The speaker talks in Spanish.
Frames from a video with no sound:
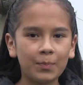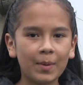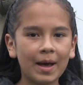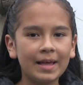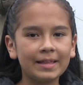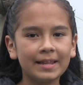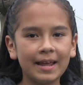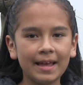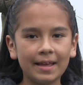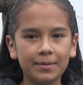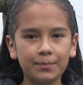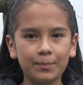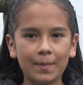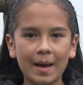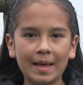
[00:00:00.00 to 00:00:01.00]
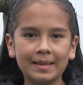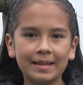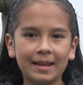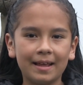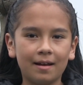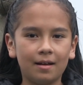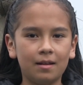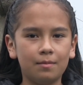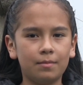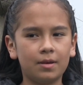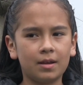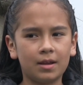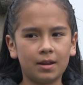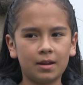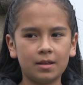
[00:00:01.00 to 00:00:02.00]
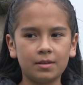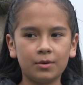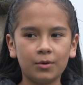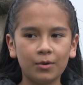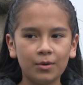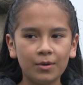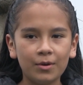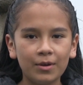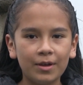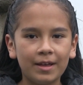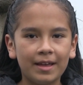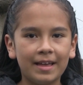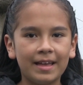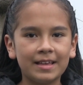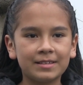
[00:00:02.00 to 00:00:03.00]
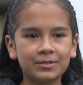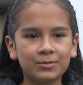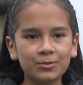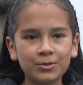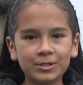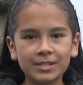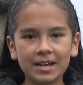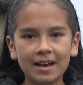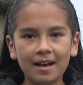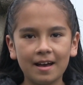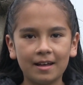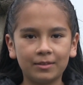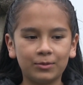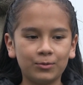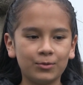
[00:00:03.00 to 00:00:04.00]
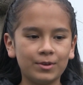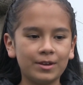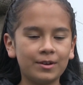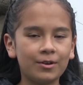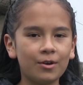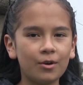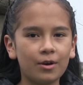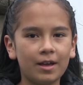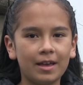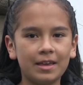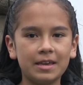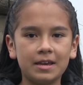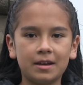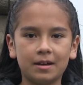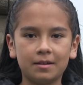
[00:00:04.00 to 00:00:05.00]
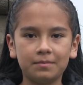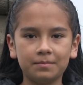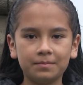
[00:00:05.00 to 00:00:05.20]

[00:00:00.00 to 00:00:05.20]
Padre, madre almagreño, escucha a tu hijo e hija